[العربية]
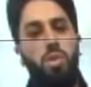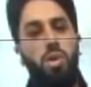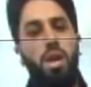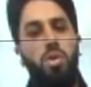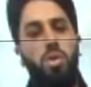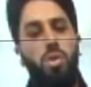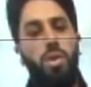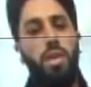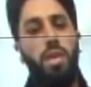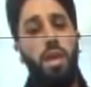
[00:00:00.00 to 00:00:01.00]
كل القوى
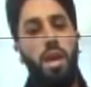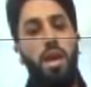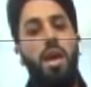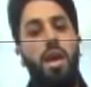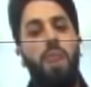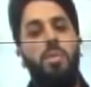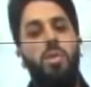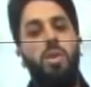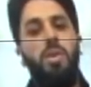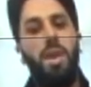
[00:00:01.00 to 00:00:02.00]
الوطنيه من
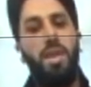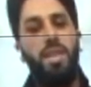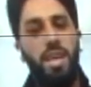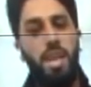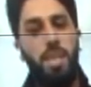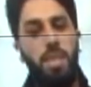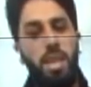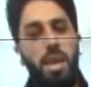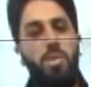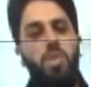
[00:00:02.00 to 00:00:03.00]
كل المناطق
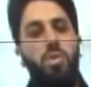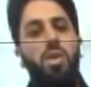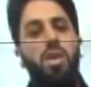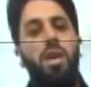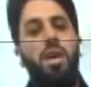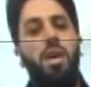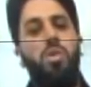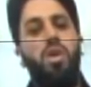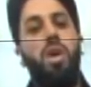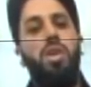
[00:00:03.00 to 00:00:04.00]
اليمنيه من كل
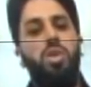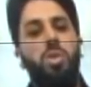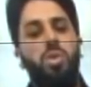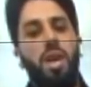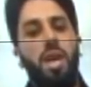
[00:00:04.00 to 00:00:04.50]
قرى الجمهوريه